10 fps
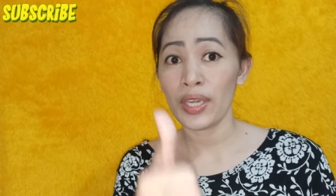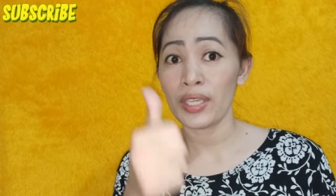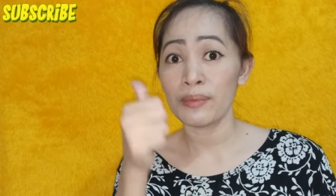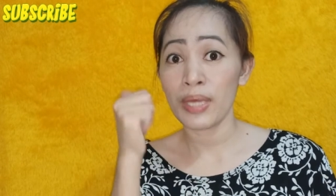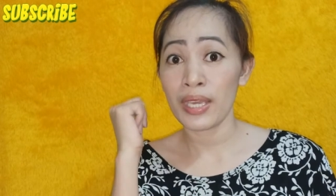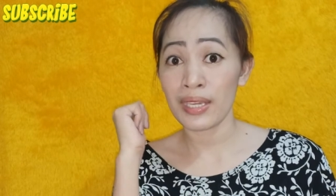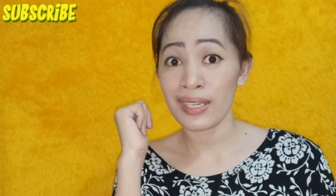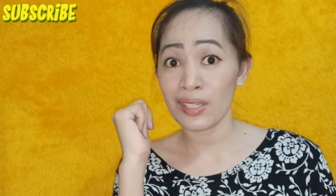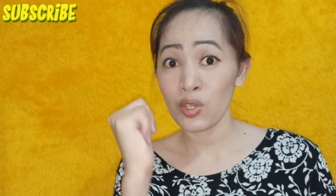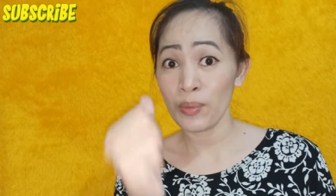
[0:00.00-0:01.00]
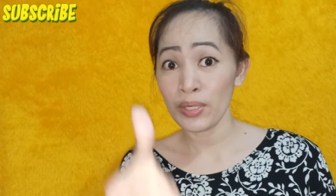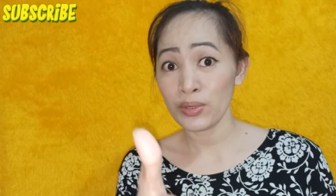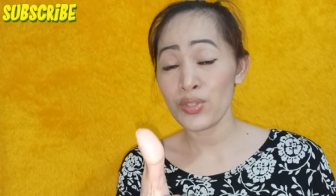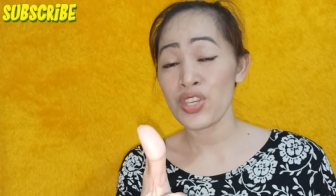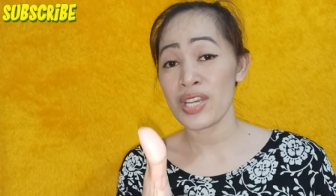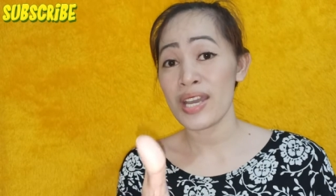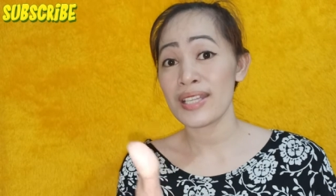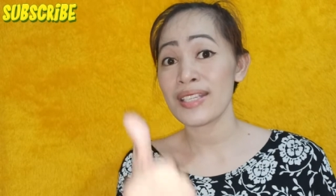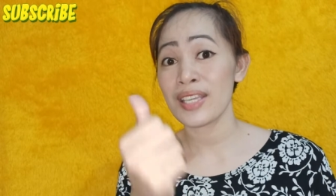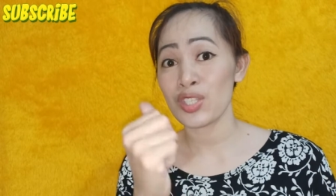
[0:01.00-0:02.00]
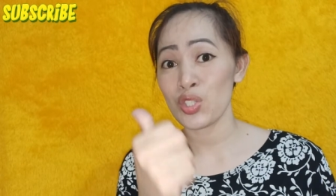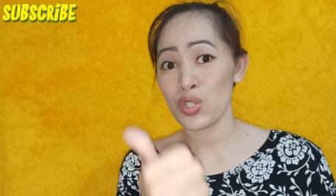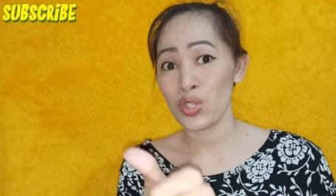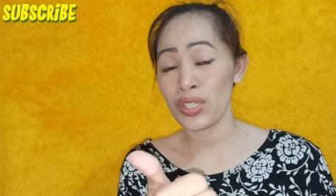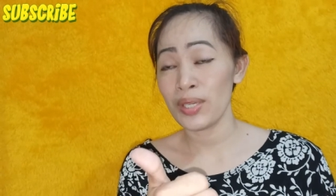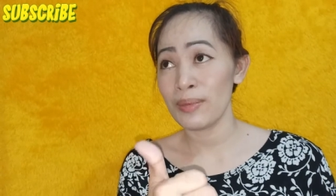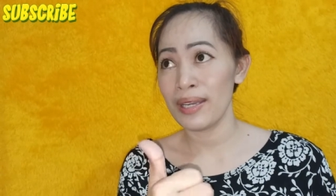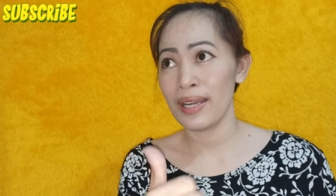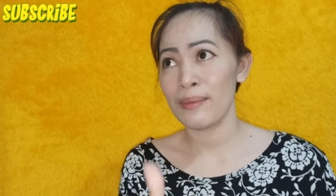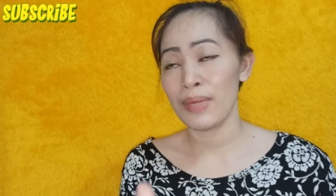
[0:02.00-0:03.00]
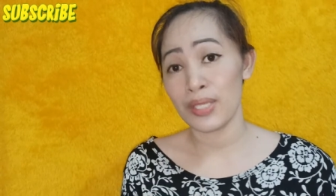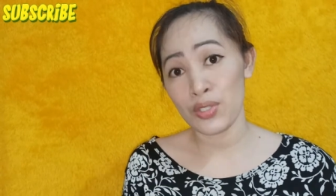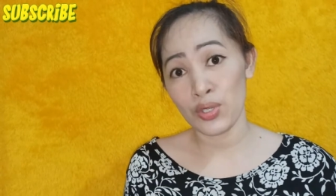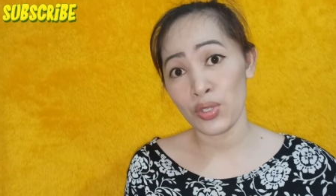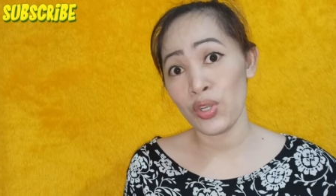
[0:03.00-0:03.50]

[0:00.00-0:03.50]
And maire-recommend ko siya sa inyo na mga medyo